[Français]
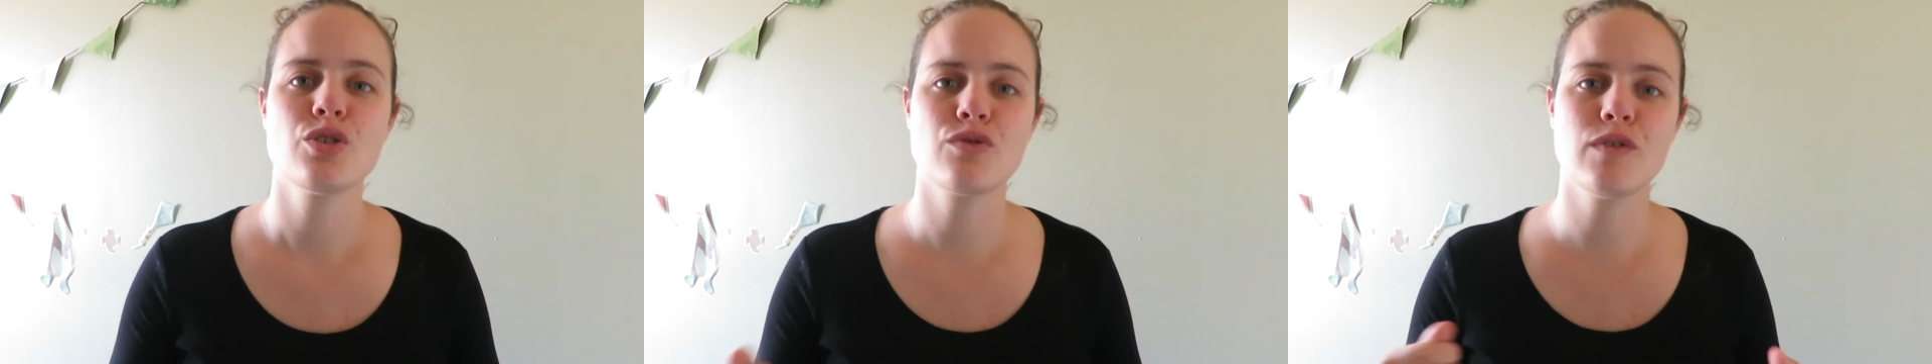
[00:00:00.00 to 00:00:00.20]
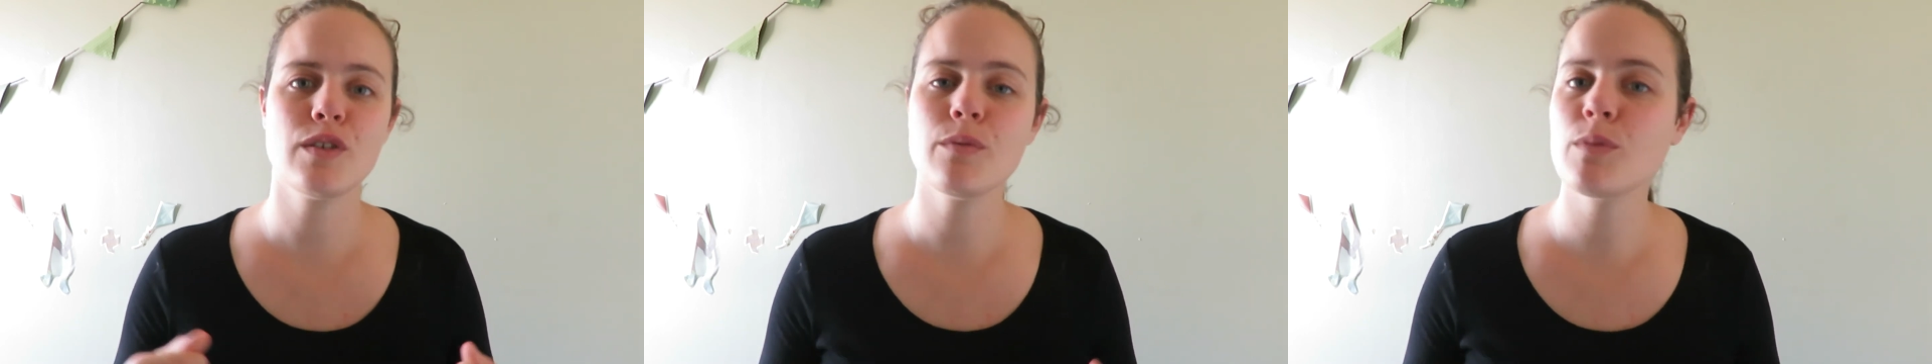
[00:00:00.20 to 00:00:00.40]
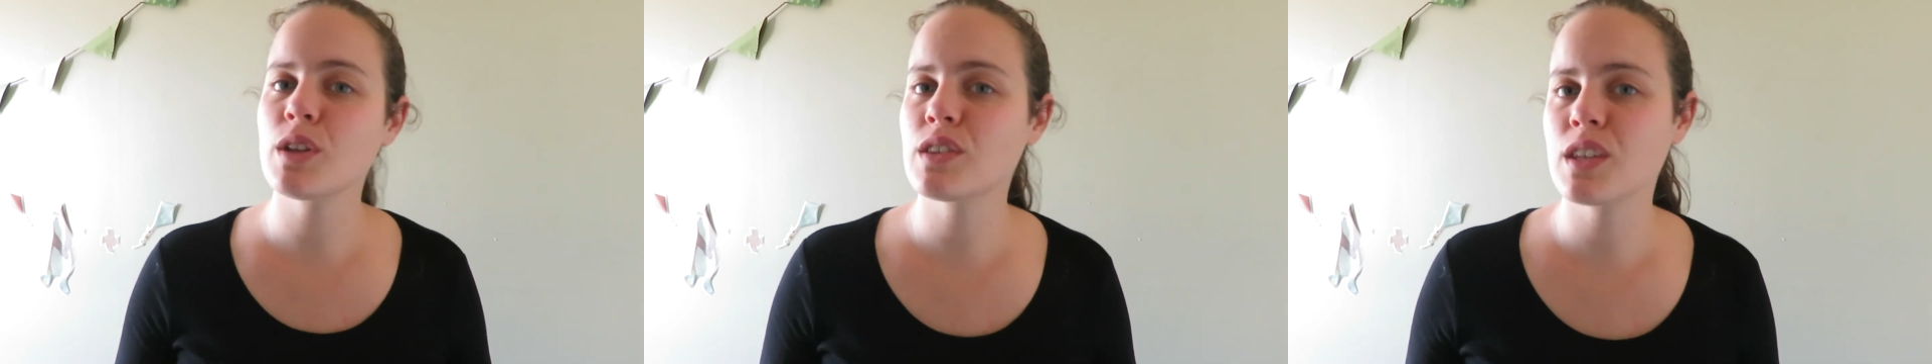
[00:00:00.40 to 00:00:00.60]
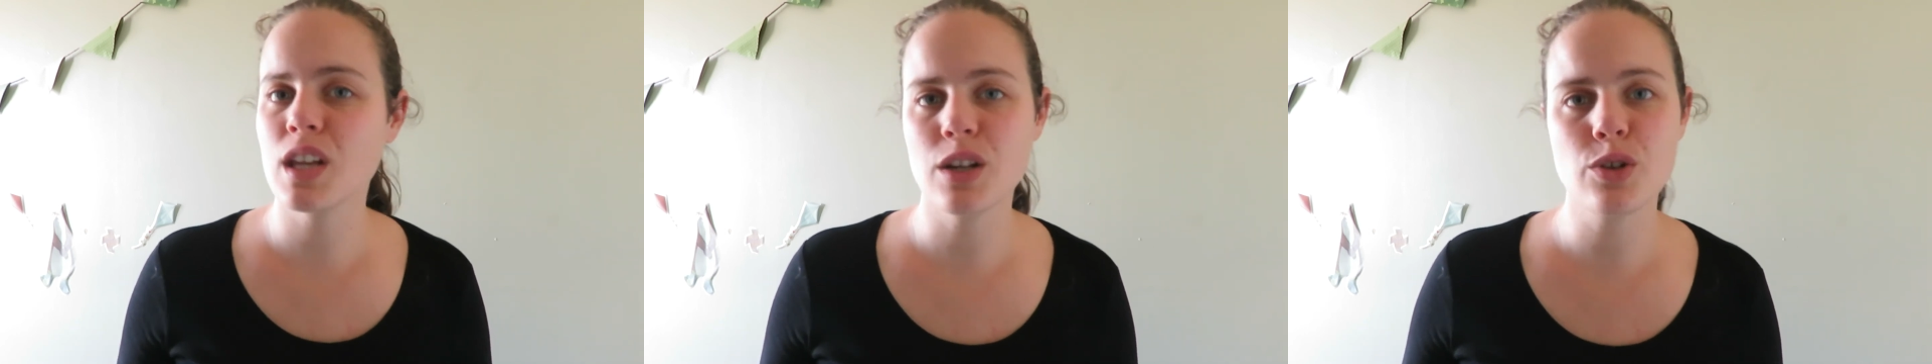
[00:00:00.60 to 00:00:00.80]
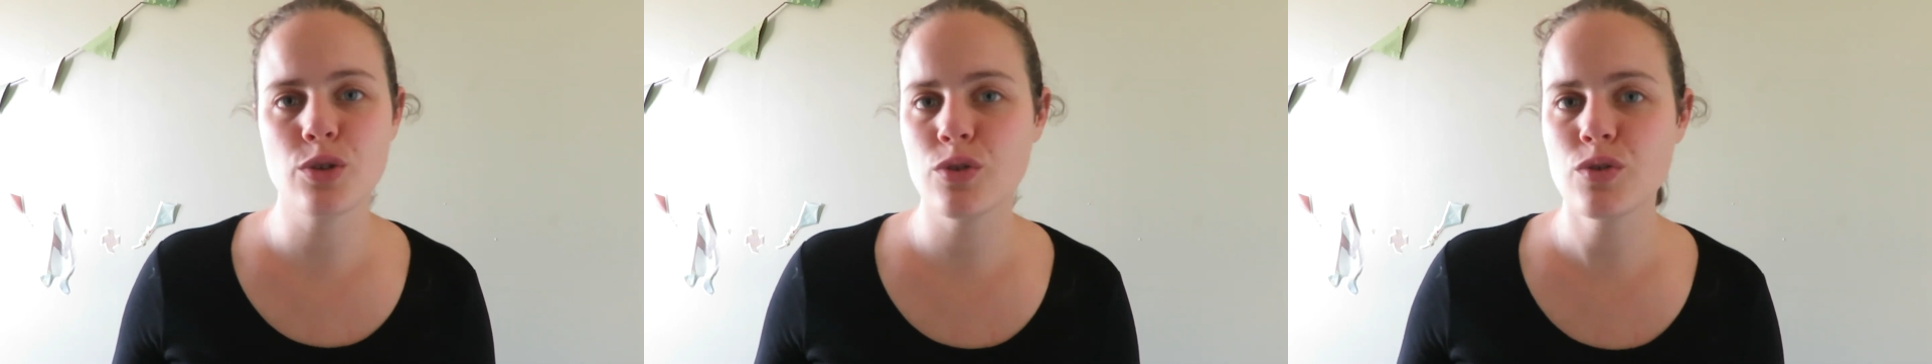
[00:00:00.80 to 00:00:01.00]
Je vais mettre
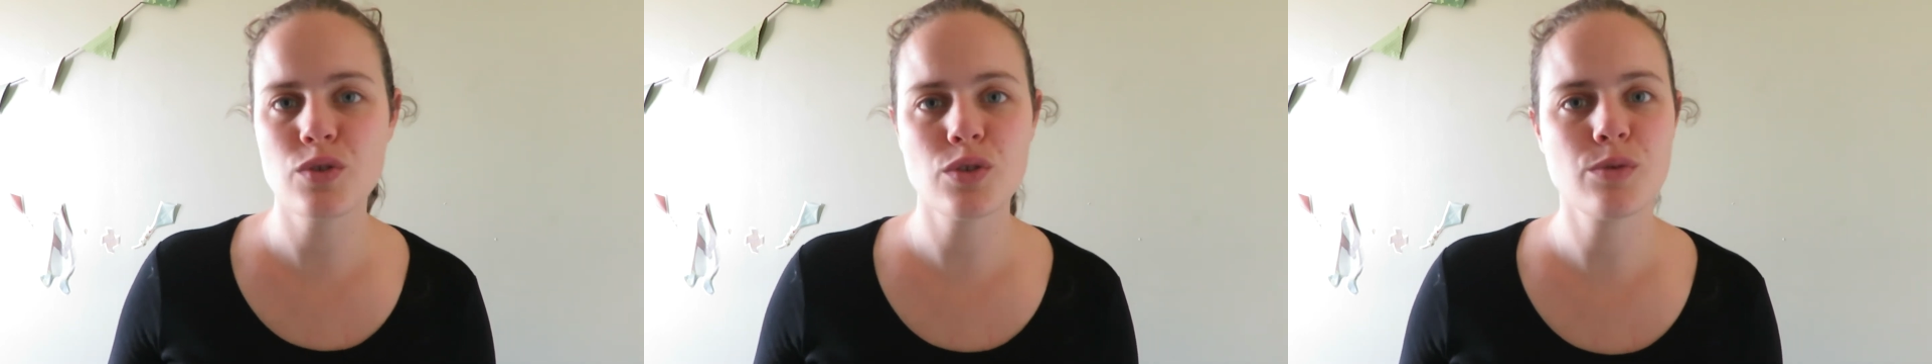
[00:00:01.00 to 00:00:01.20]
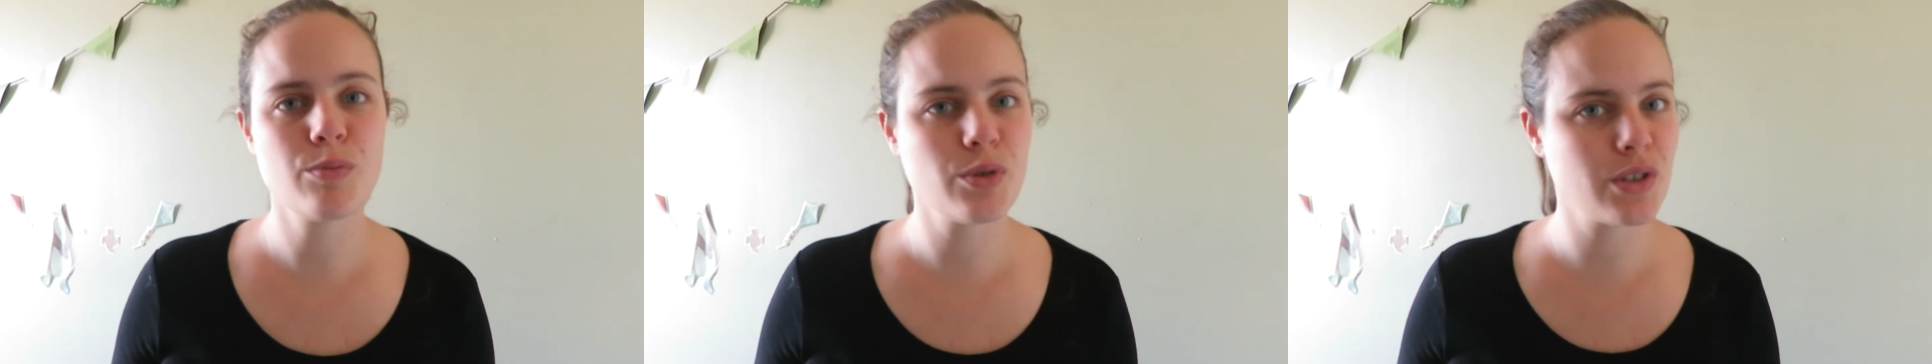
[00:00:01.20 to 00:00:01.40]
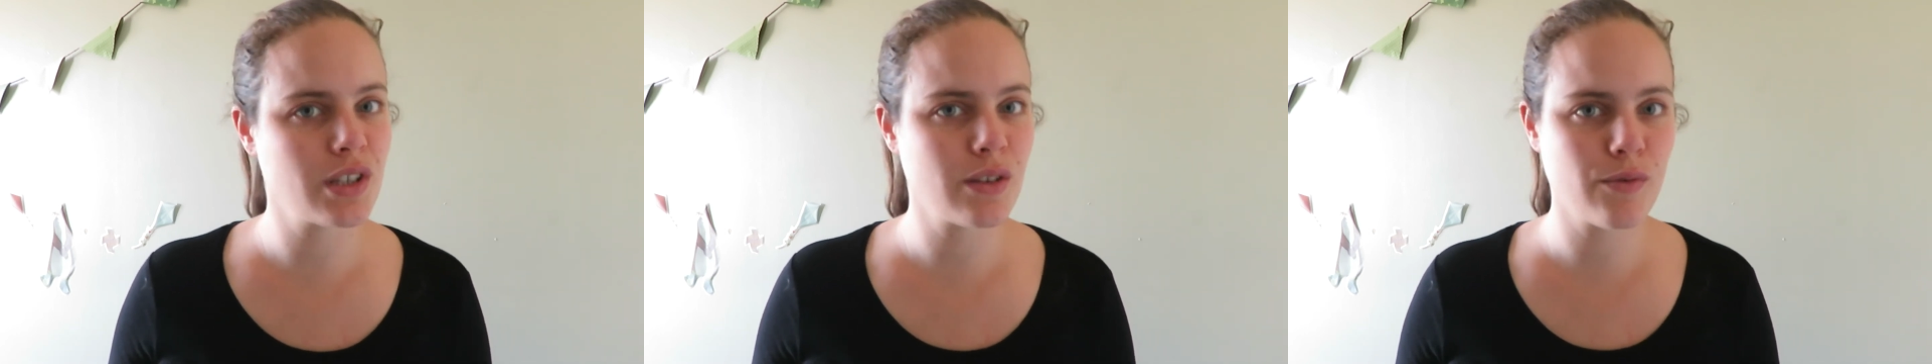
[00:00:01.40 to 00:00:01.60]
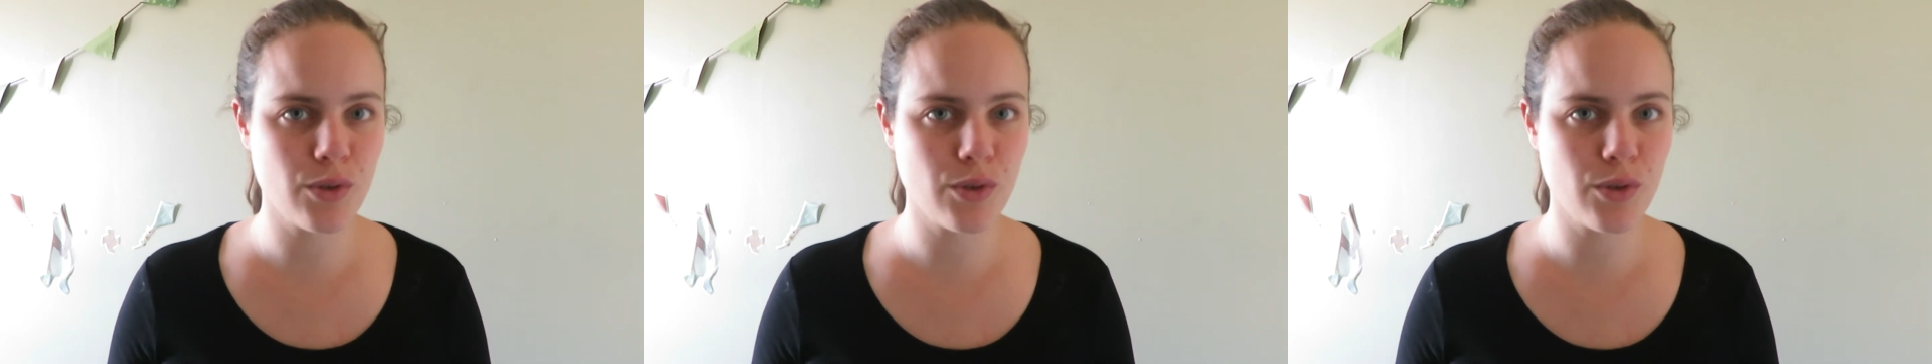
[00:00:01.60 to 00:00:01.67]
quelques autres petites